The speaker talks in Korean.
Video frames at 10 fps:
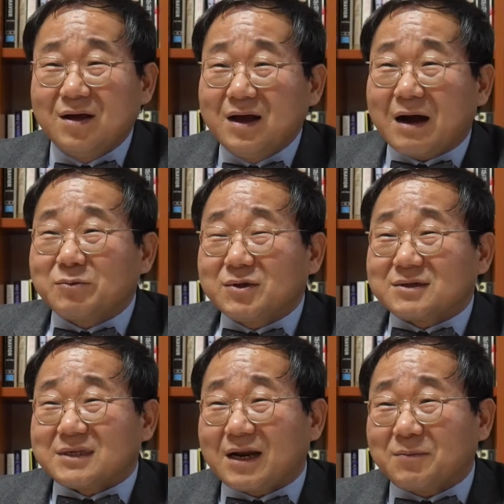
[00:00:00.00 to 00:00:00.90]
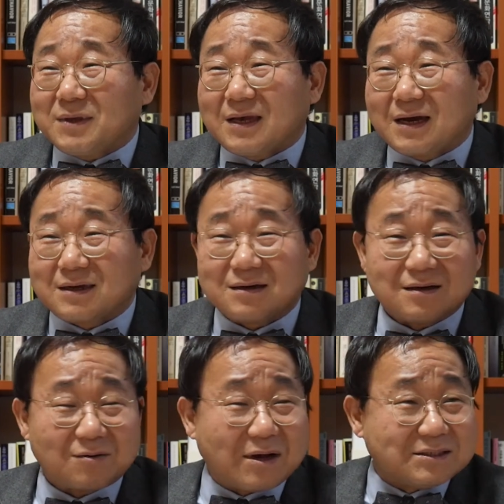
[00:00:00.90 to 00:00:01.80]
아무도 그 사람이 이야기를
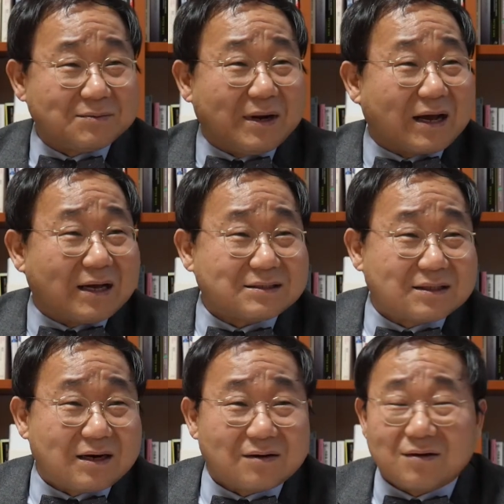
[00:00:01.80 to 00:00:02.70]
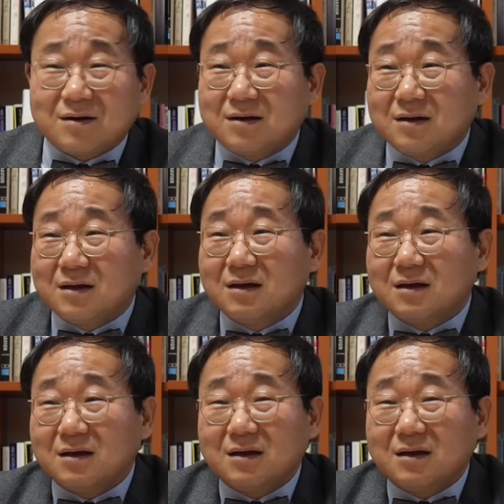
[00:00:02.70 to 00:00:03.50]
관심을 안 가지더라고요. 음.